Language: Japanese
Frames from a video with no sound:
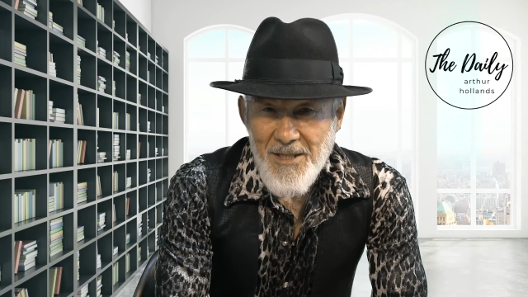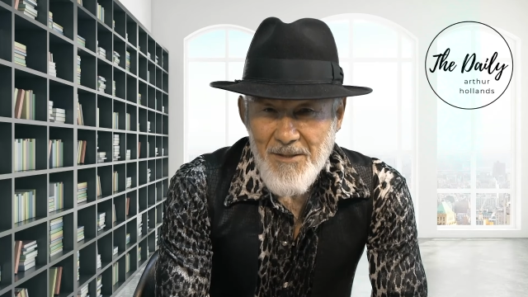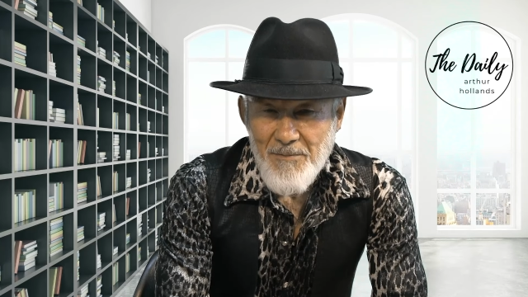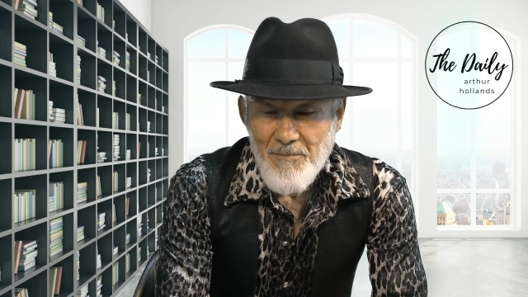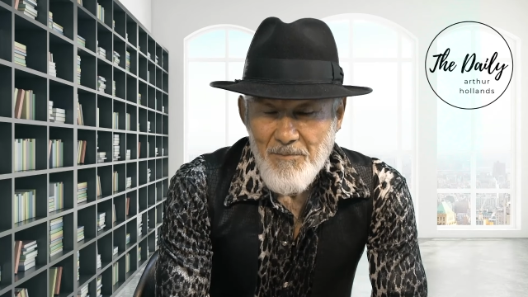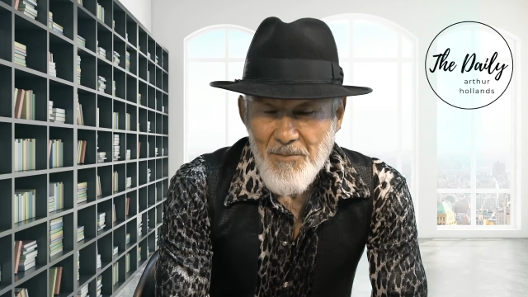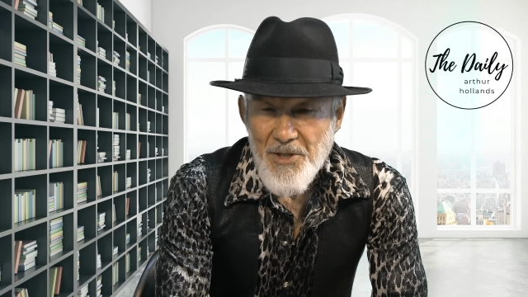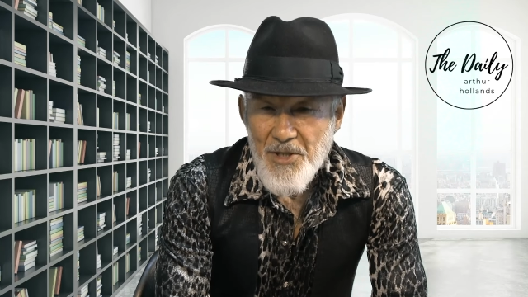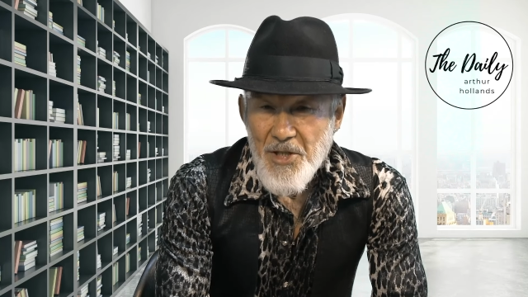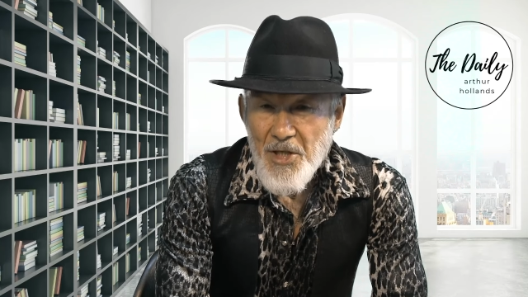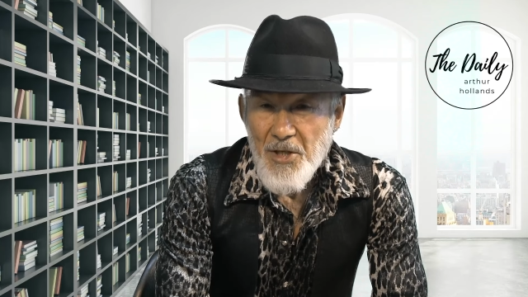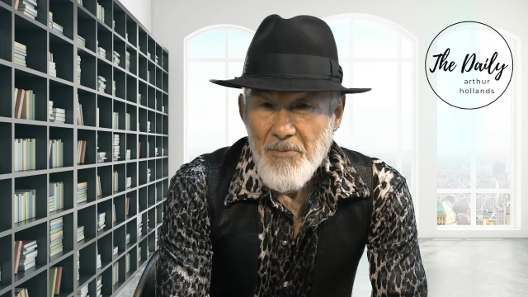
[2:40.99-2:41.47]

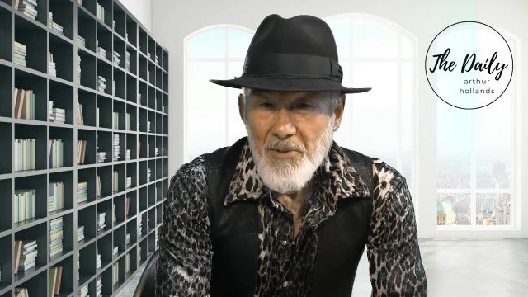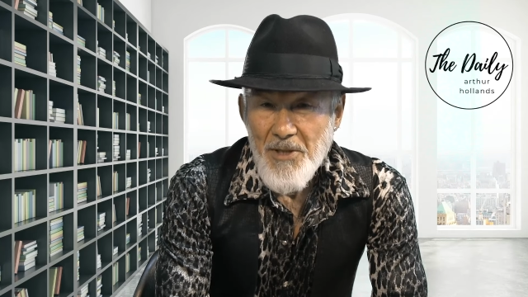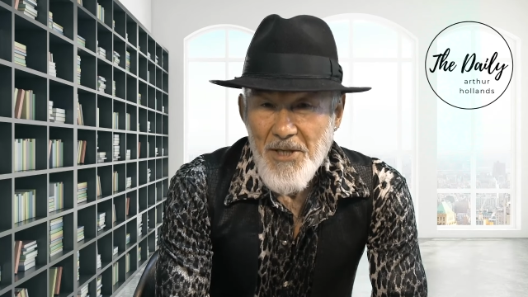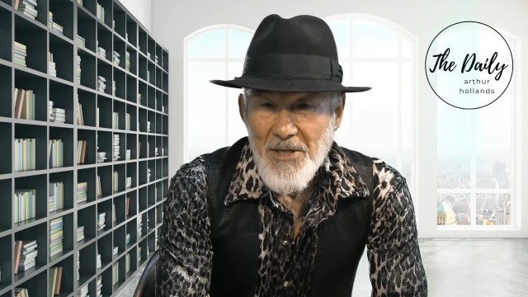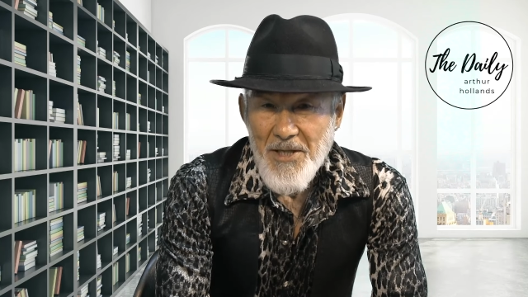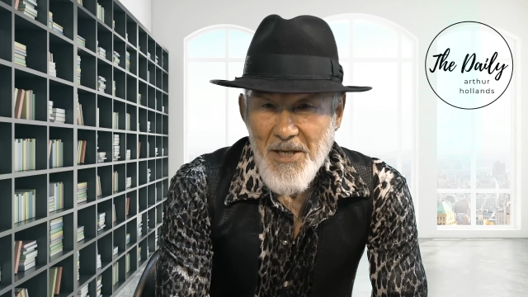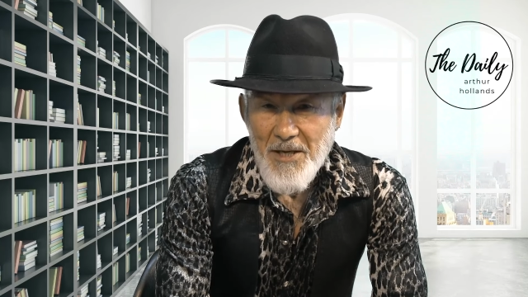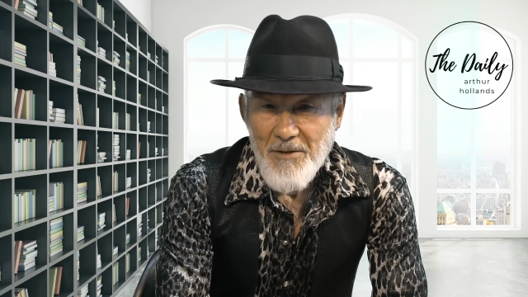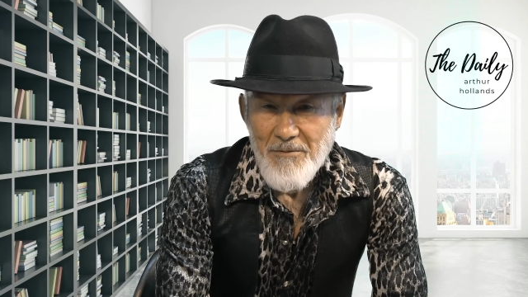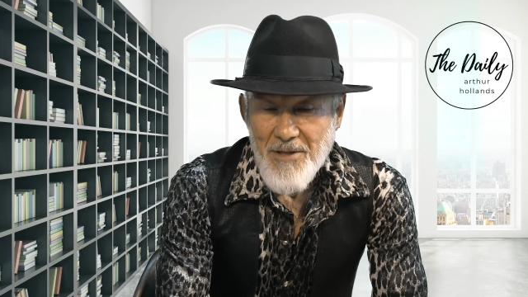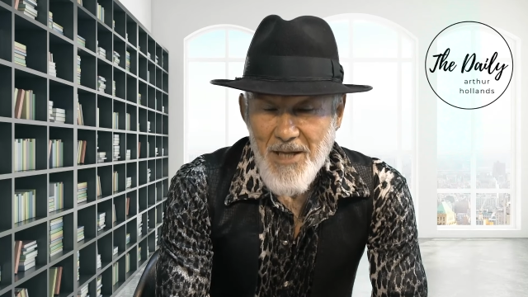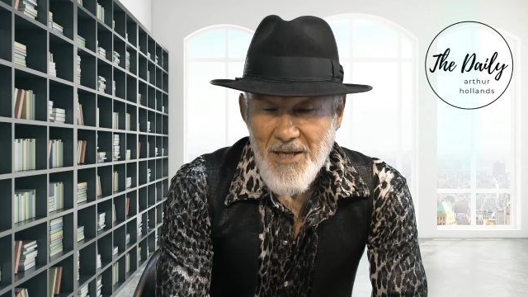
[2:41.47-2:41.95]
導い
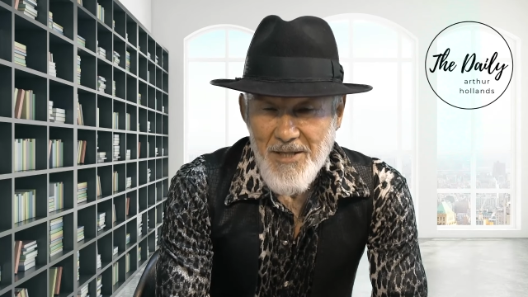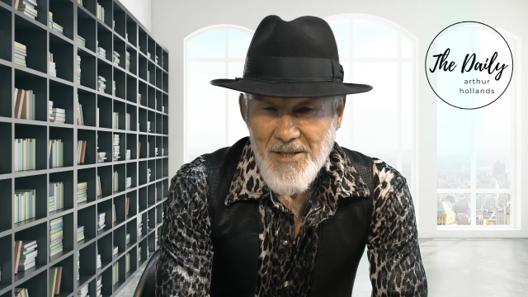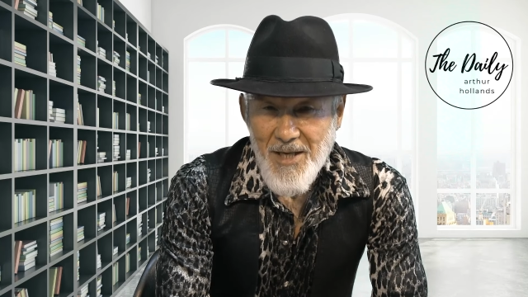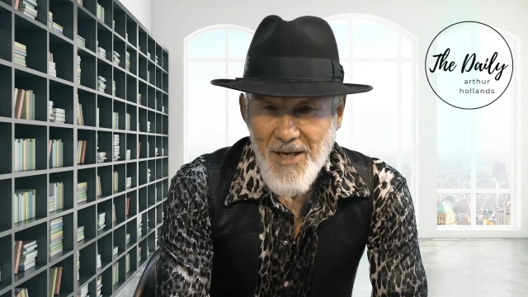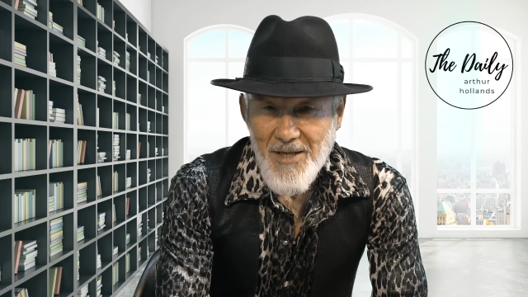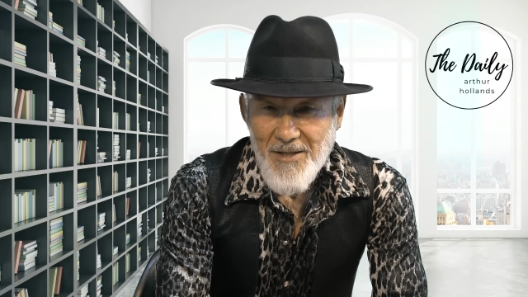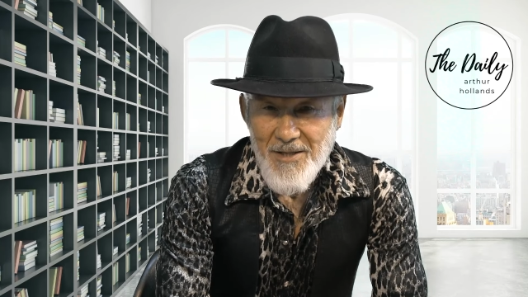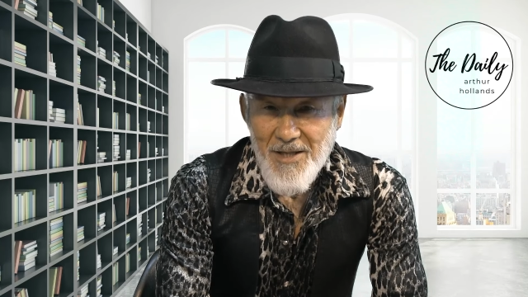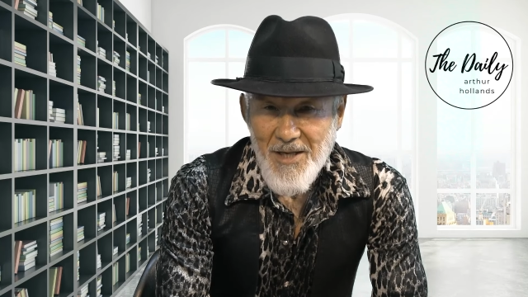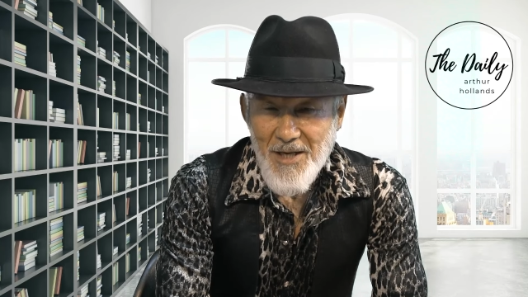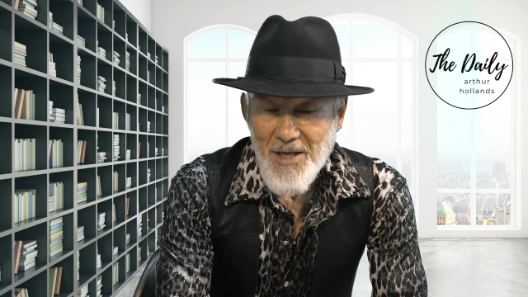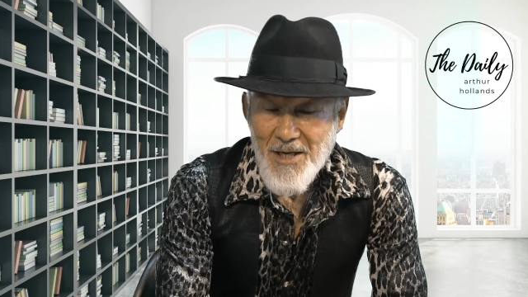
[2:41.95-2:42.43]
てくだ
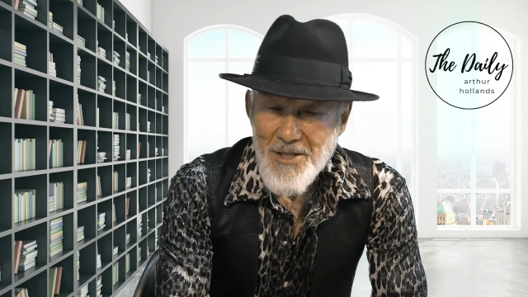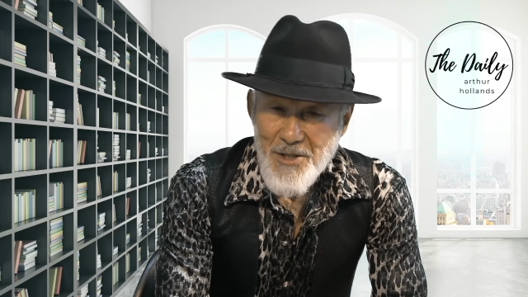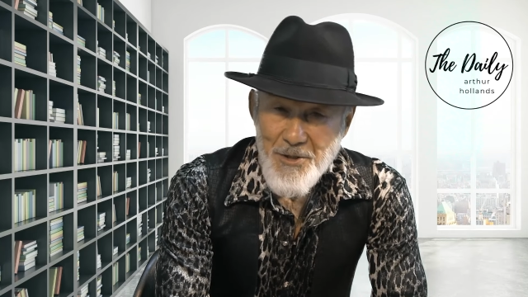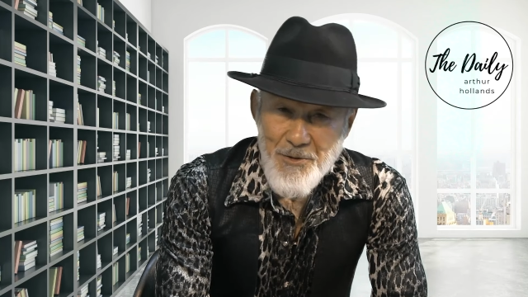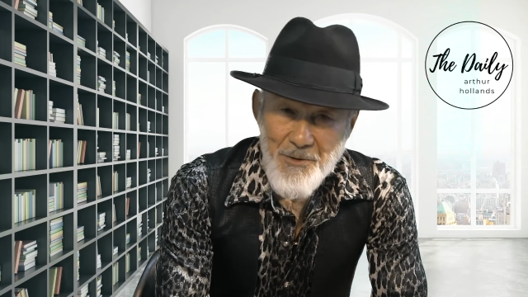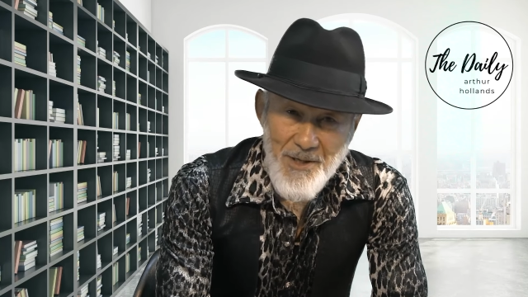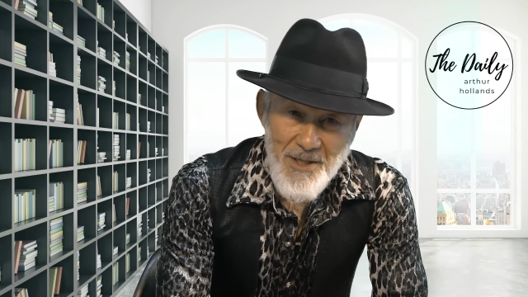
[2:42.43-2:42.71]
さったがゆ